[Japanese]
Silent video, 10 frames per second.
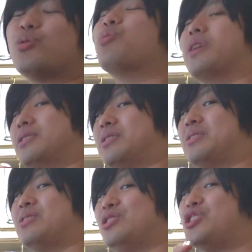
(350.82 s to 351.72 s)
そうなんで
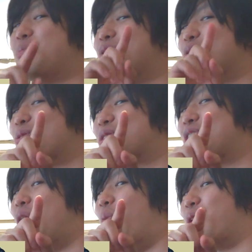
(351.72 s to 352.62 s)
す自分の好
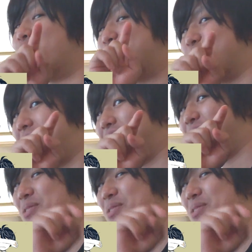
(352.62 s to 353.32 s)
きな重りを調整でき